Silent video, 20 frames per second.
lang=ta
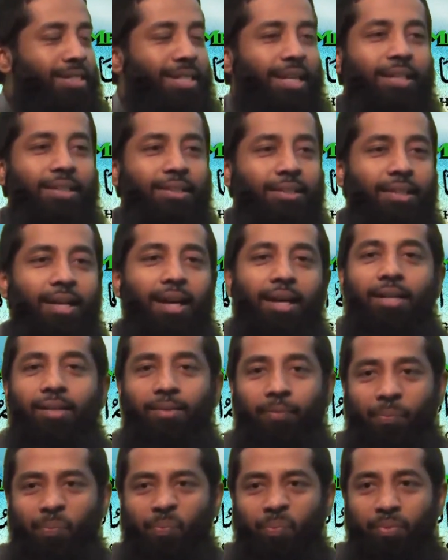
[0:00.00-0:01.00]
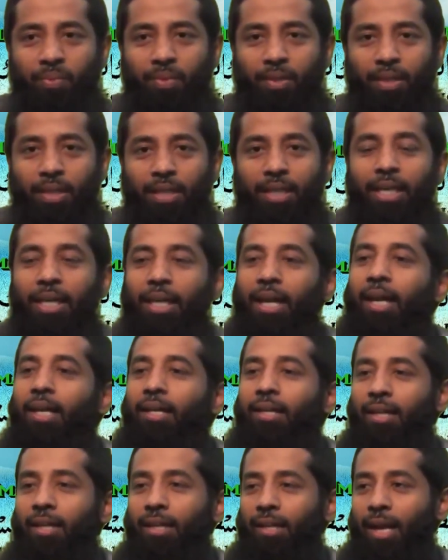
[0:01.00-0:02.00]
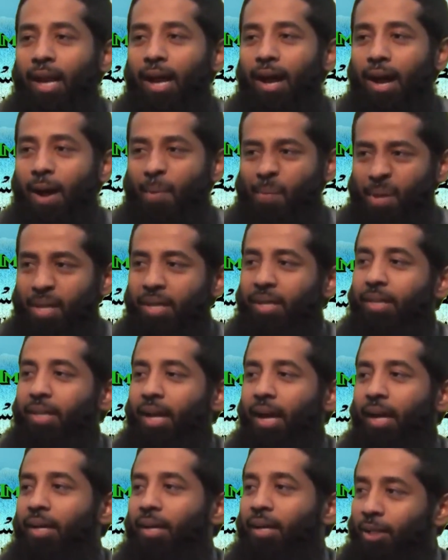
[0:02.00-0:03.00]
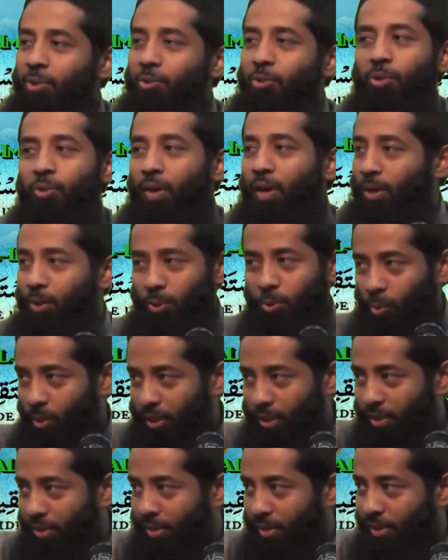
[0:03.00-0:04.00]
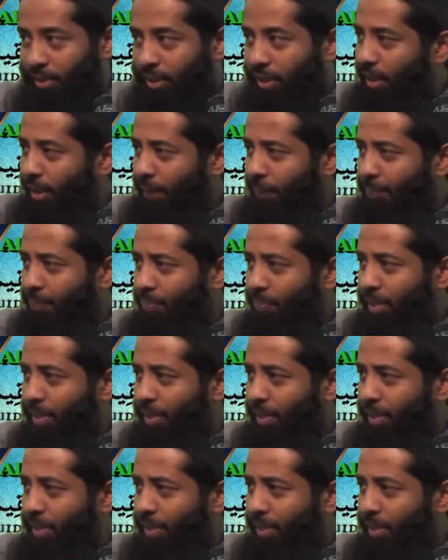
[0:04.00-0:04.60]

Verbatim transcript: சைத்தான் நீங்கள் நினைக்கிறீர்களா அமைதியாக இருந்து விடுவான் சொல்லி இல்லை